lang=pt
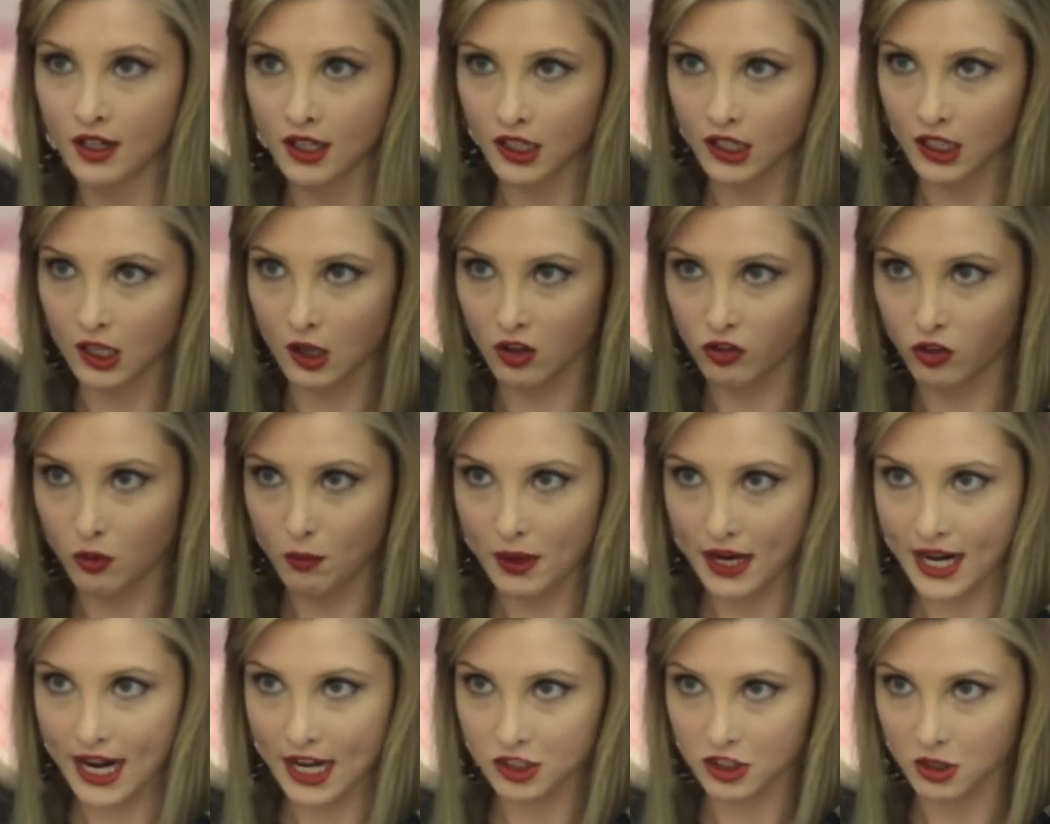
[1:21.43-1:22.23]
Então eu vou
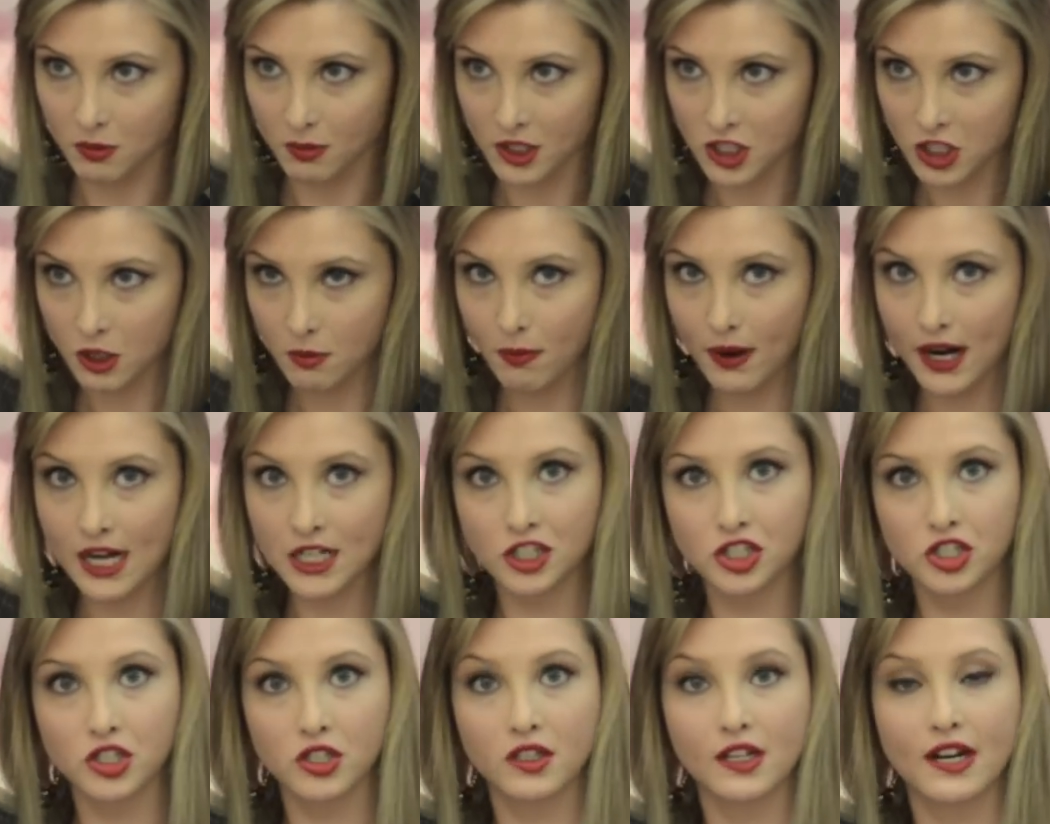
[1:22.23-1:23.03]
pegar somente a
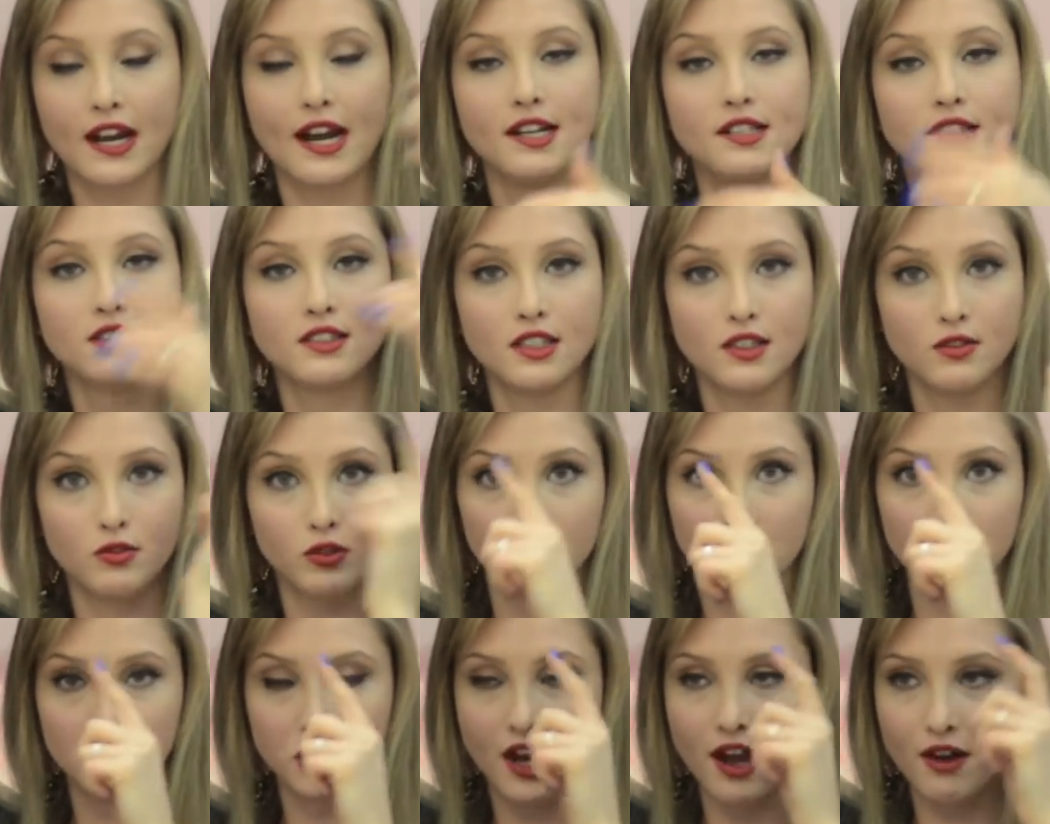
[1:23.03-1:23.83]
parte de trás e vou
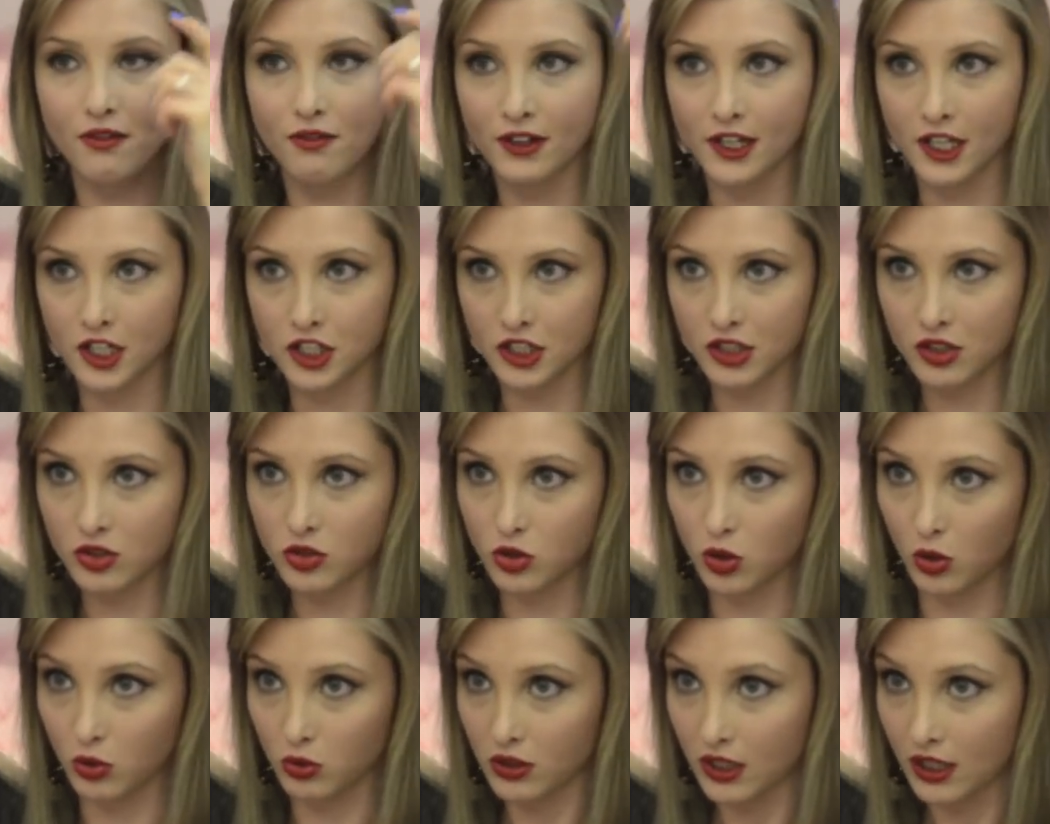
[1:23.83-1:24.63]
deixar a franja
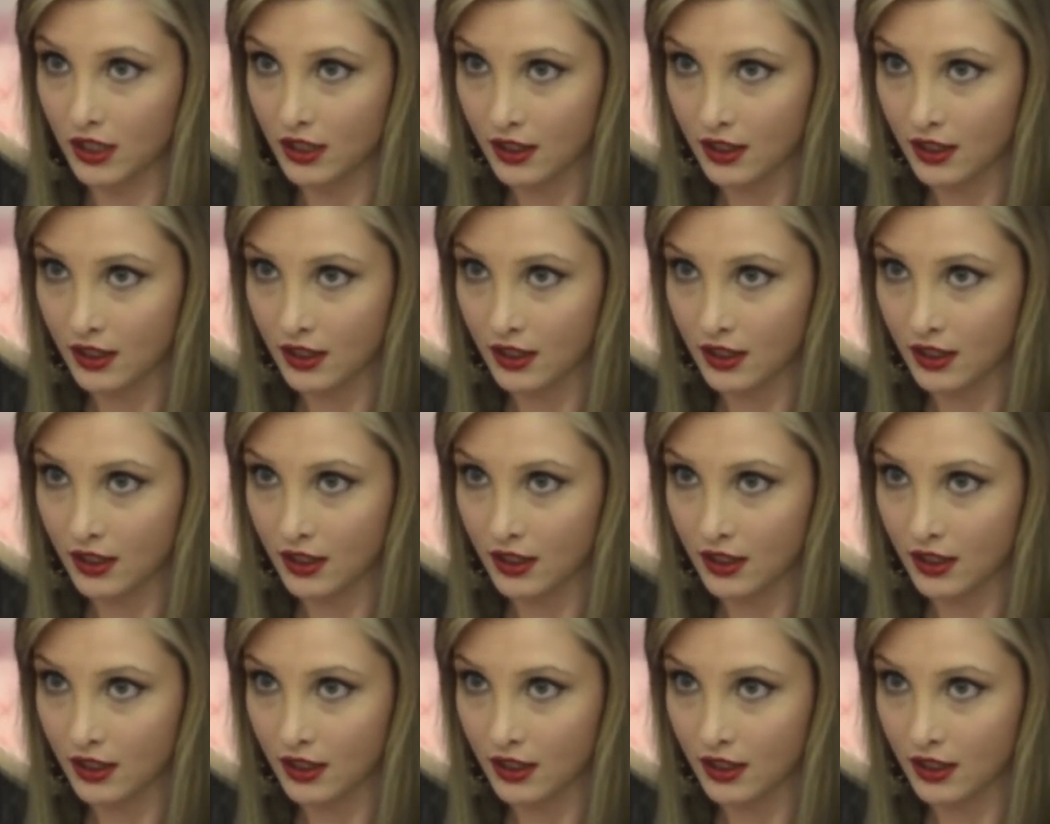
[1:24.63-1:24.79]
solta.